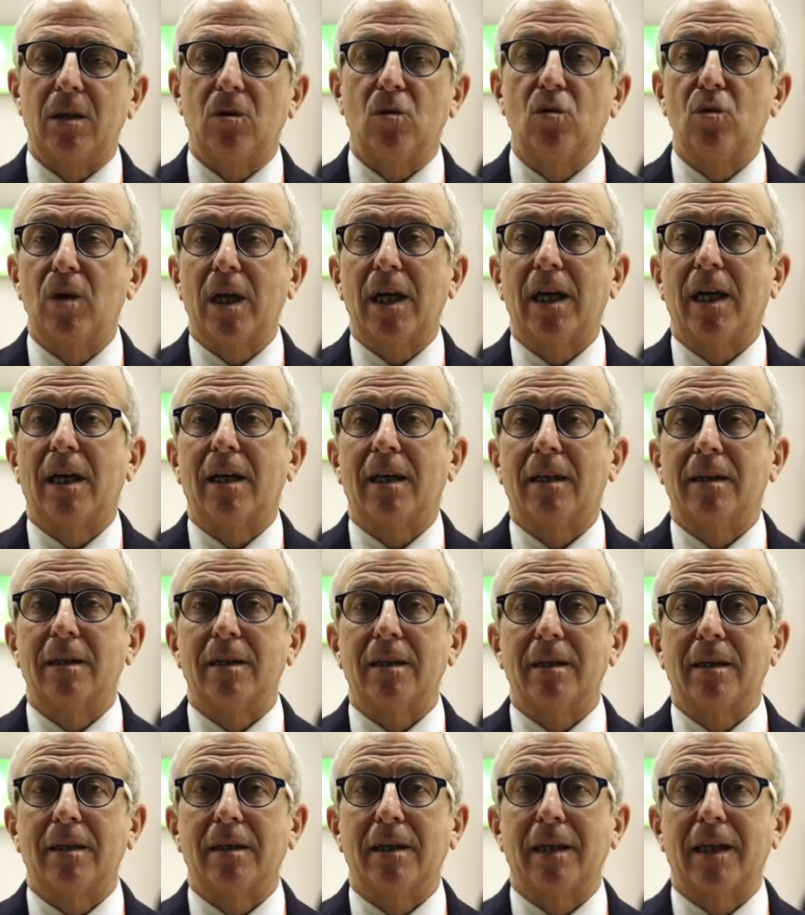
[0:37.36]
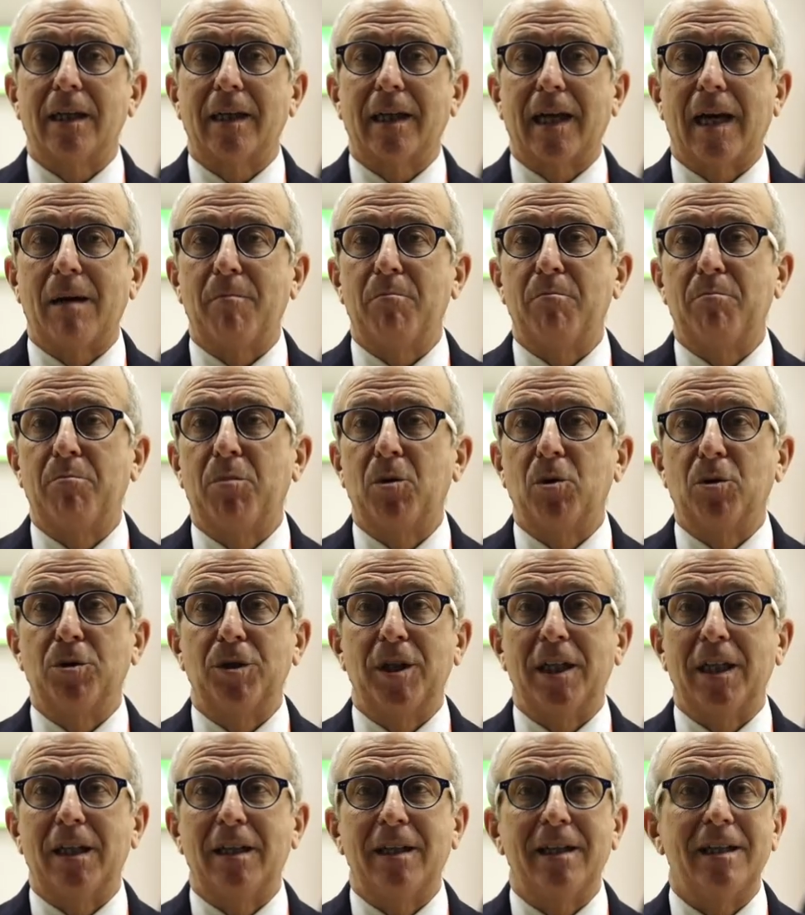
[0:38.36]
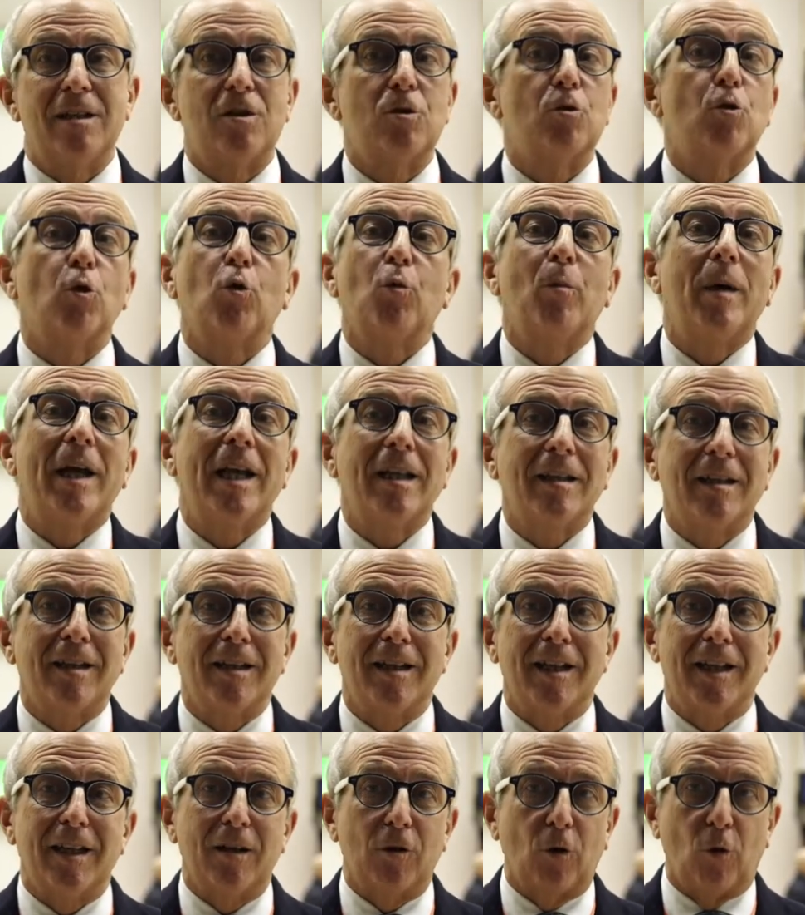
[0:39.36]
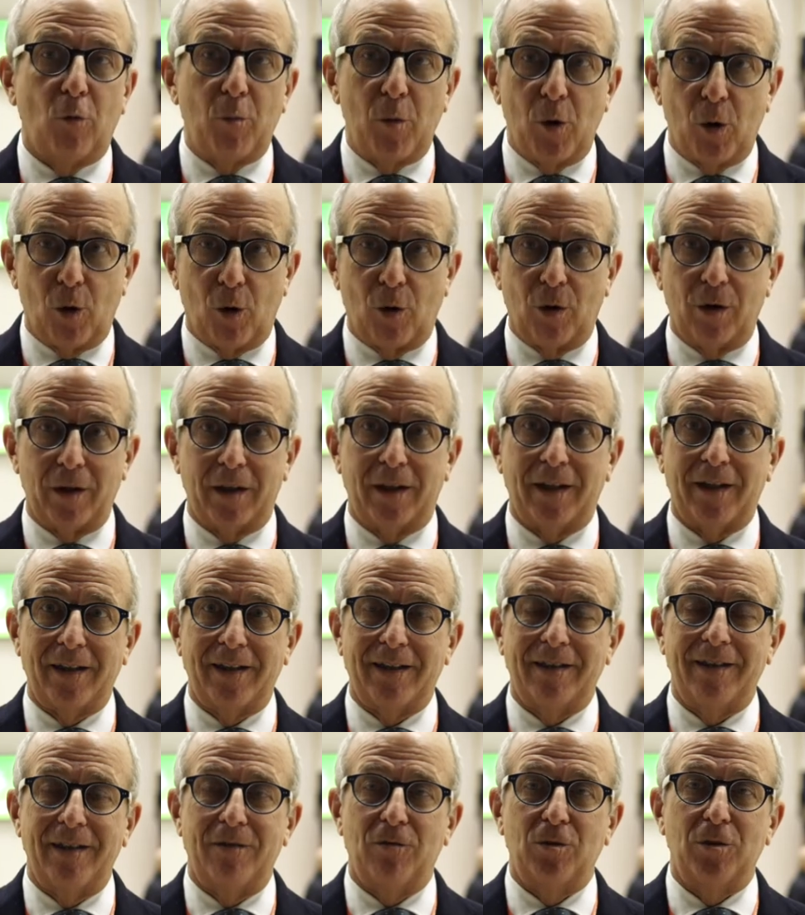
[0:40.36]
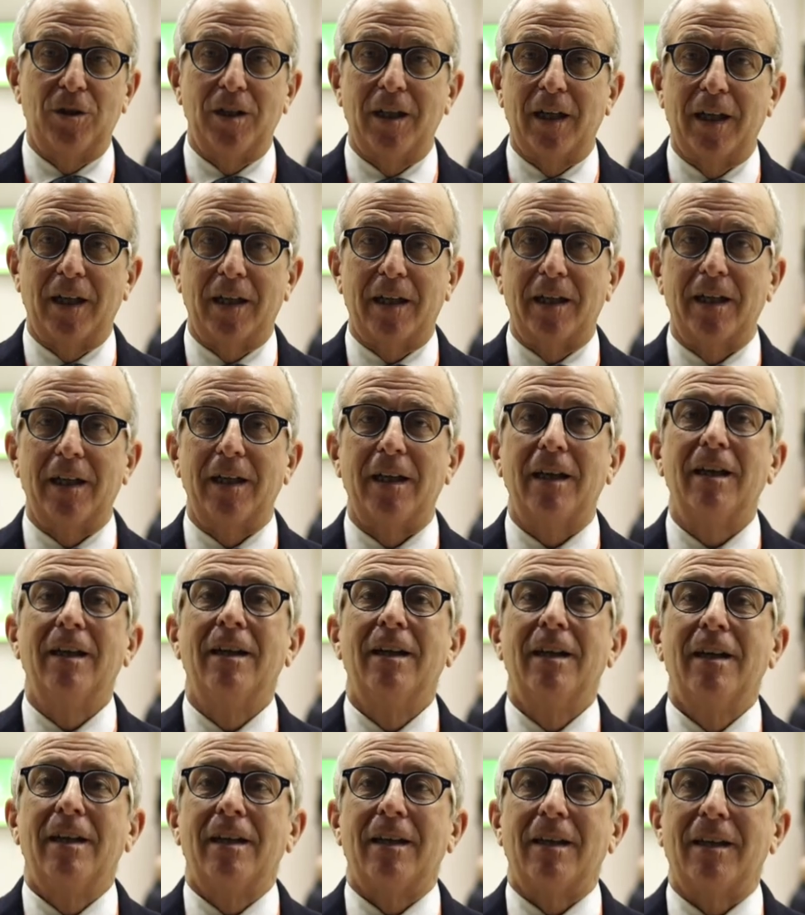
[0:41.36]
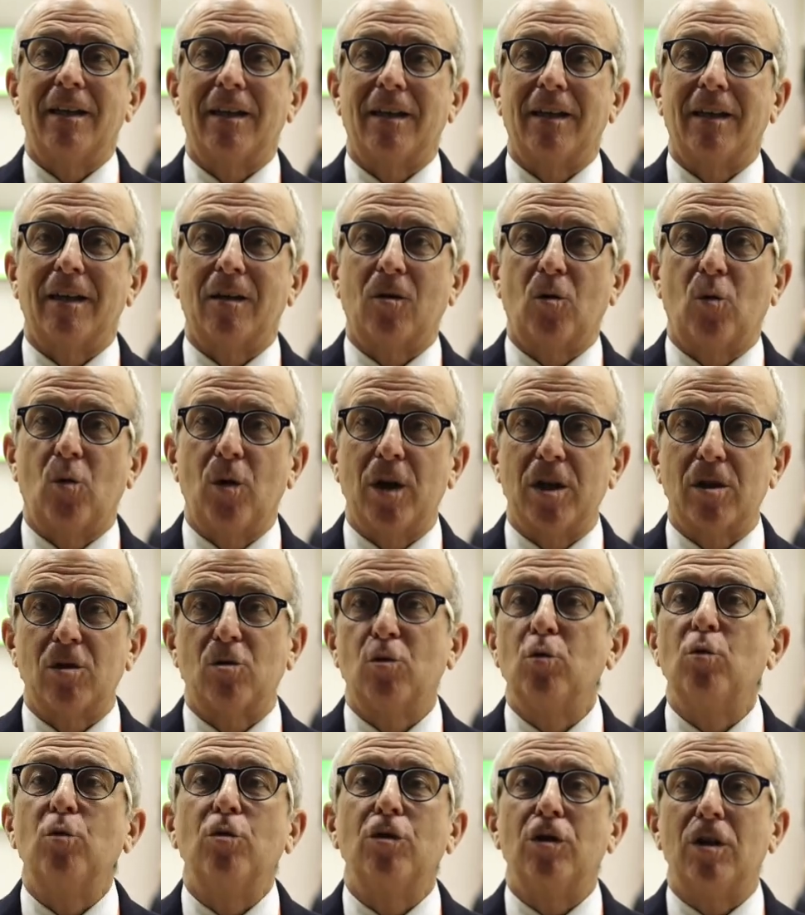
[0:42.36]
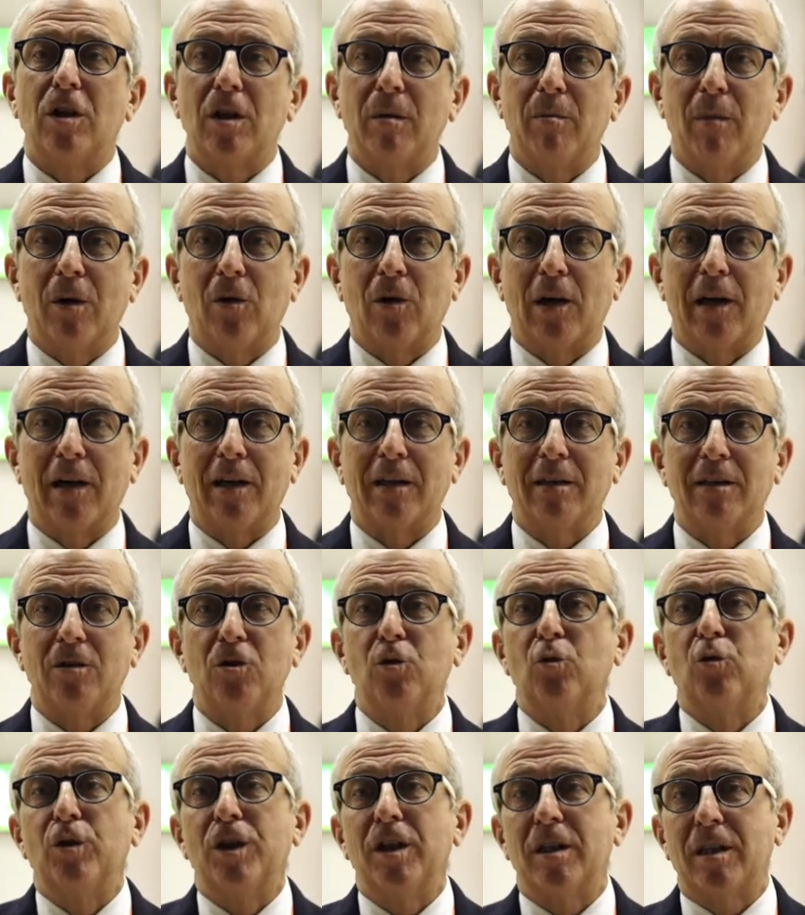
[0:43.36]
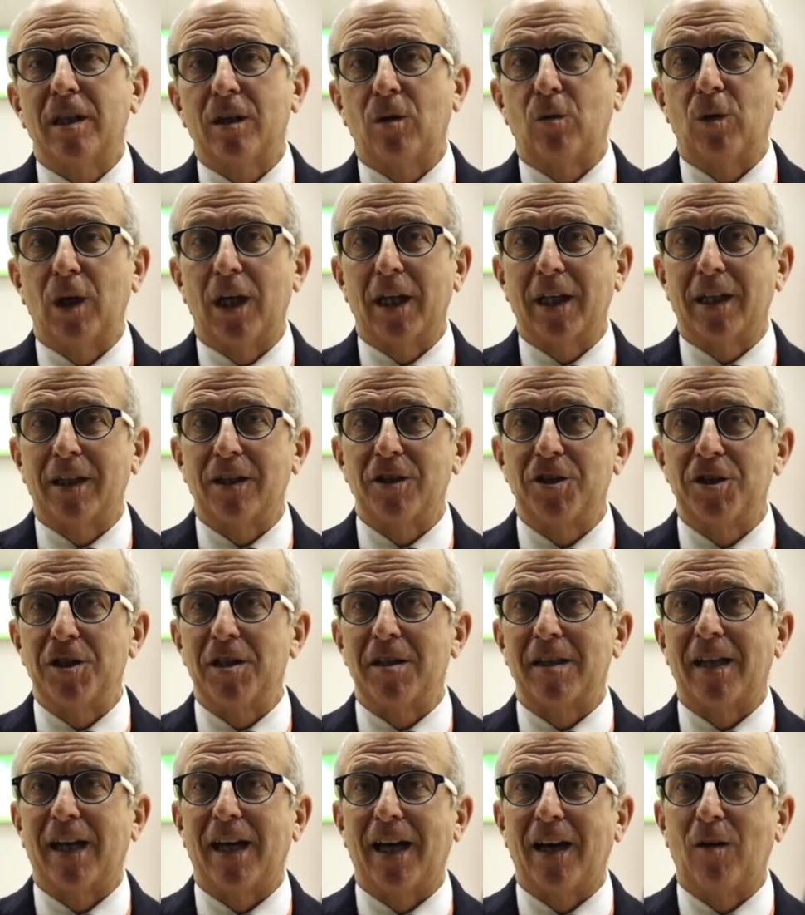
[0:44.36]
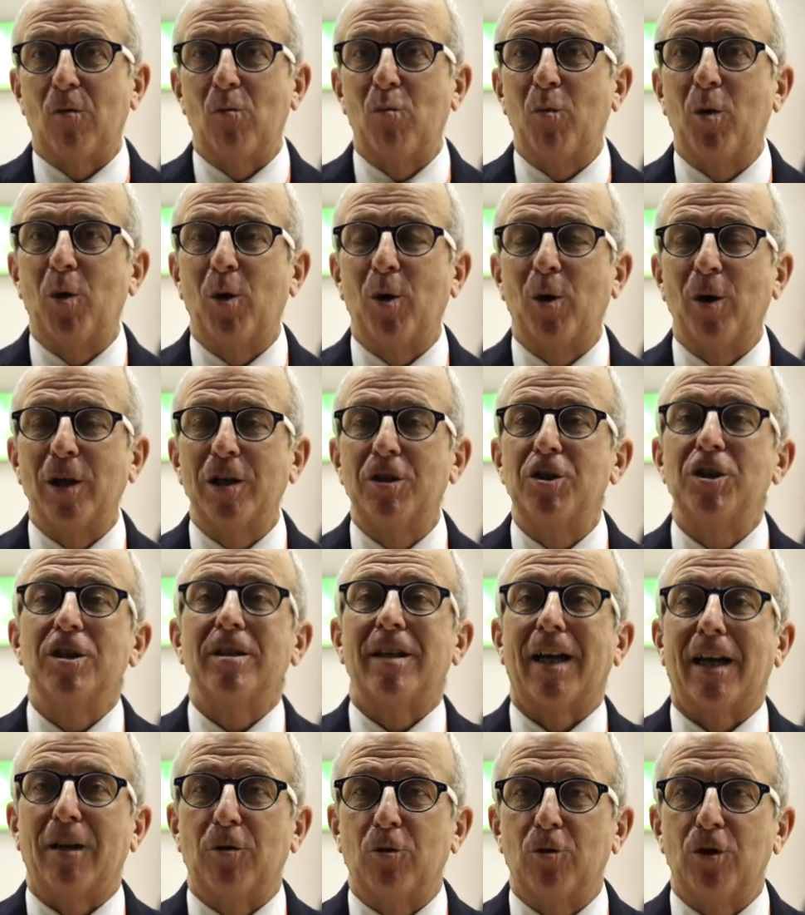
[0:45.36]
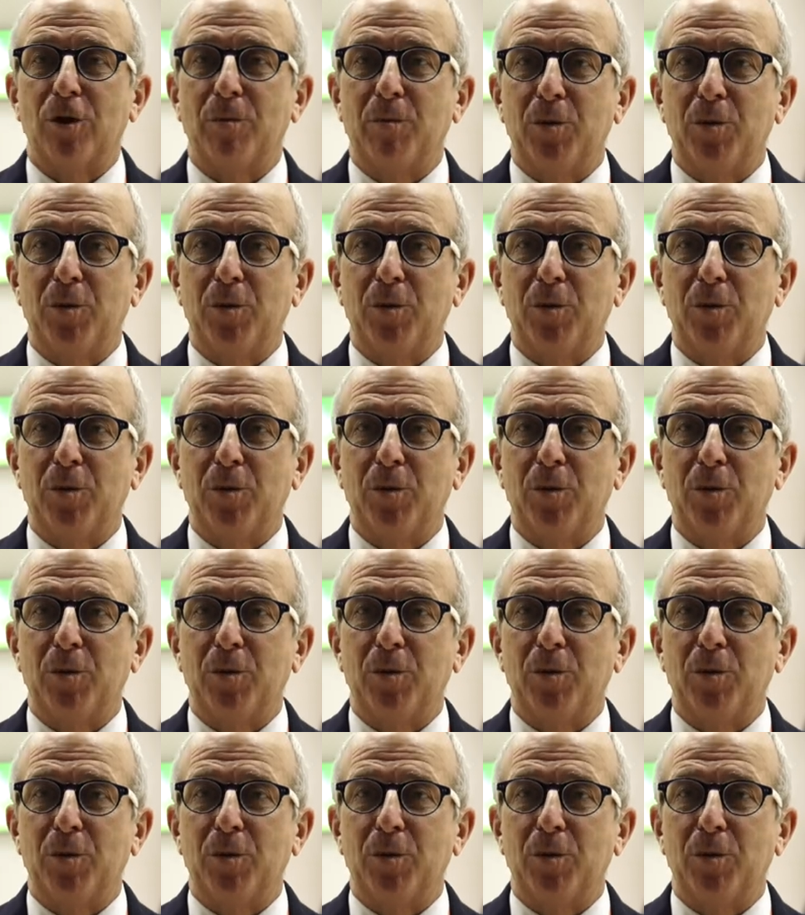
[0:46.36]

una eh, nel campo degli strumenti dei robot e devo dire che eh, quest'ultima unit è quella che ci sta un po' eccitando di